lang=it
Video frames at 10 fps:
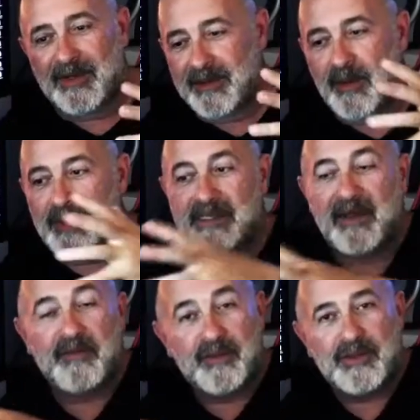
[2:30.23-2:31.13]
di
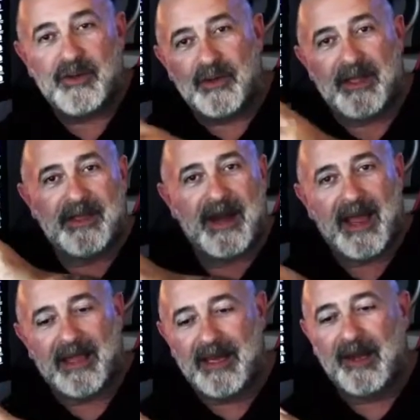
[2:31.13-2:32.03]
questa fusione
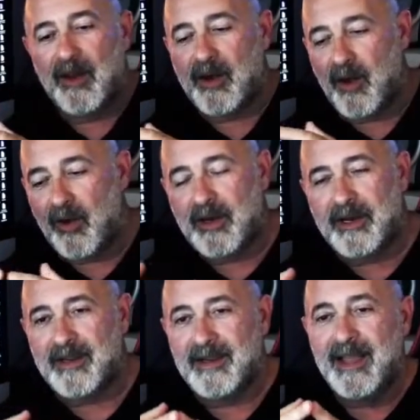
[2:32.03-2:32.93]
tra il
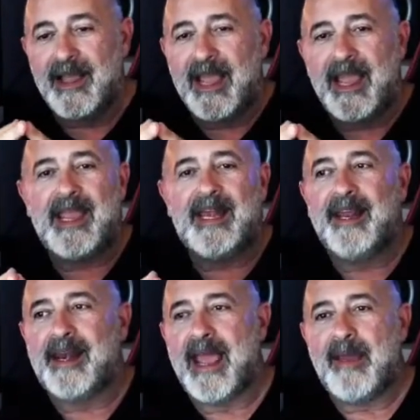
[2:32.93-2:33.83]
rock e
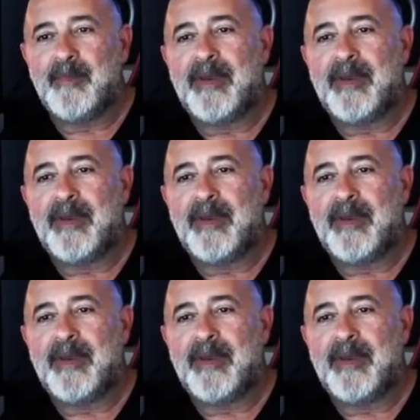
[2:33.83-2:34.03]
il rap.